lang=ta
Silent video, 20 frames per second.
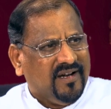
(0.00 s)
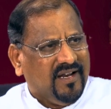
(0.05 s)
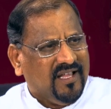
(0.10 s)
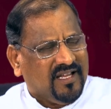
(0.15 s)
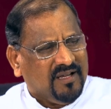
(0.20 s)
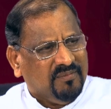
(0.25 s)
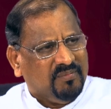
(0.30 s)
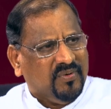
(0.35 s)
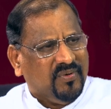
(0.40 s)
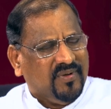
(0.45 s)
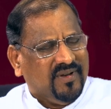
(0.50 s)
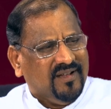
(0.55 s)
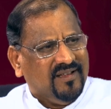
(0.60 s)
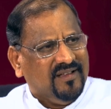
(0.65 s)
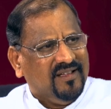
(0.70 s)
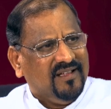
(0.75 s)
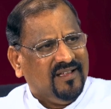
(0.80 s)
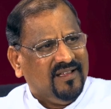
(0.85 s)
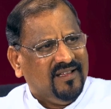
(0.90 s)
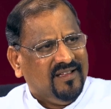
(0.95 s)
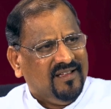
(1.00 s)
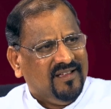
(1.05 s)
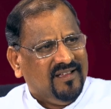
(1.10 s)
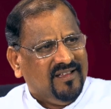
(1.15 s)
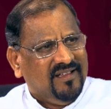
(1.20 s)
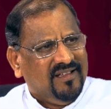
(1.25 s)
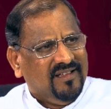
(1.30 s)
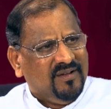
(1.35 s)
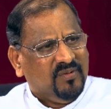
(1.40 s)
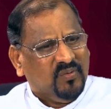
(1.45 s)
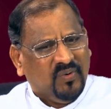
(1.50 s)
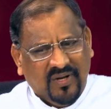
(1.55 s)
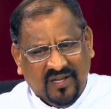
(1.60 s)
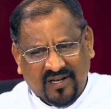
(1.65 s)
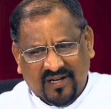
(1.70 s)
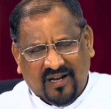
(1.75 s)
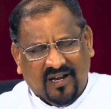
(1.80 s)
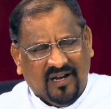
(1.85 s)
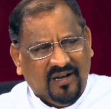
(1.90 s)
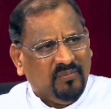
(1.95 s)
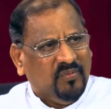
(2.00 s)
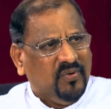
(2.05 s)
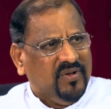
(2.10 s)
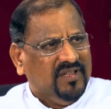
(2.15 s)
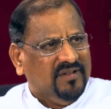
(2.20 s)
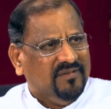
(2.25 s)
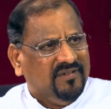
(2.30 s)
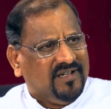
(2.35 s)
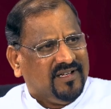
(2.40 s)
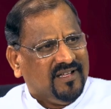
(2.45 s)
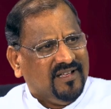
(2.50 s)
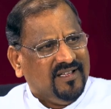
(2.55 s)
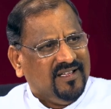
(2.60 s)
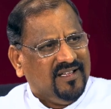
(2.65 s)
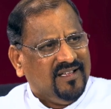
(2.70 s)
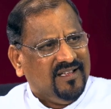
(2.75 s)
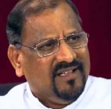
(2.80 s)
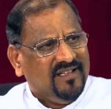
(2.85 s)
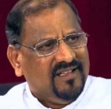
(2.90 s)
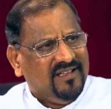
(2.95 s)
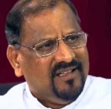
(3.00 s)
கிடைக்கப் போகிறது குளிர்காலம் ஓய்ந்து விட்டது